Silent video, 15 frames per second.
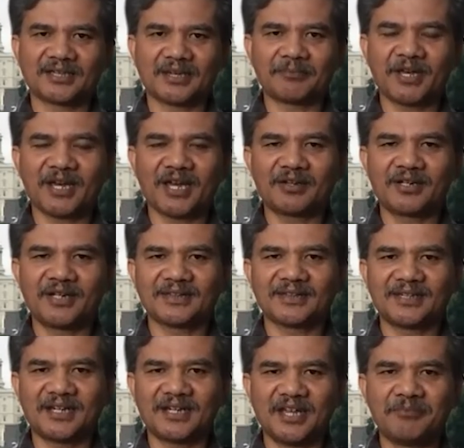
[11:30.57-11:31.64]
Tapi kalau dia
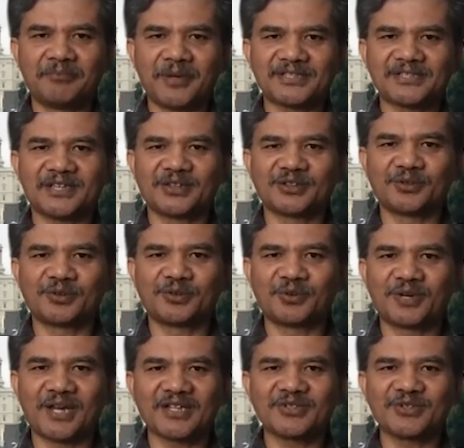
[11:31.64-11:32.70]
tidak diimpeach, itu
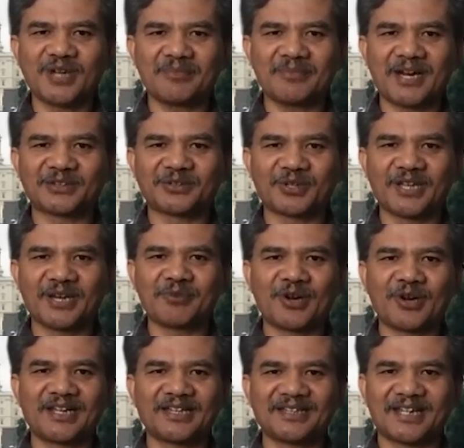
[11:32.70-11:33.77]
undang-undang juga mengaturnya bahwa
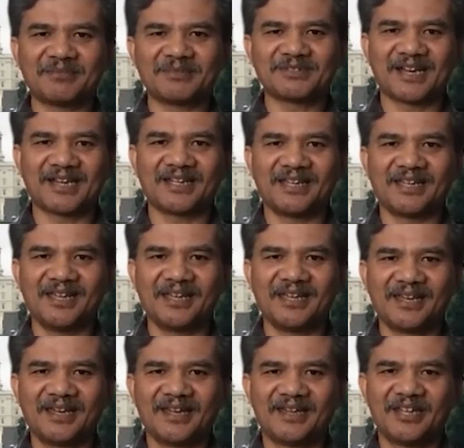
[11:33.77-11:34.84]
dia tidak bisa di
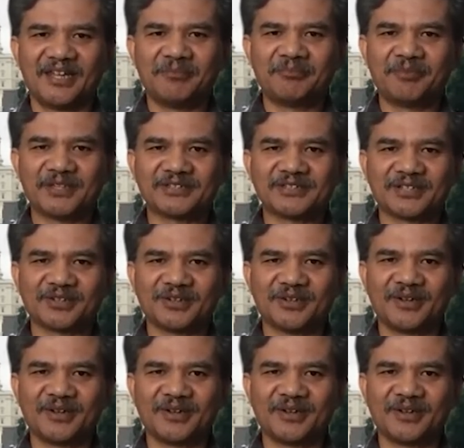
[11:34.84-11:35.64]
diimpeach gitu.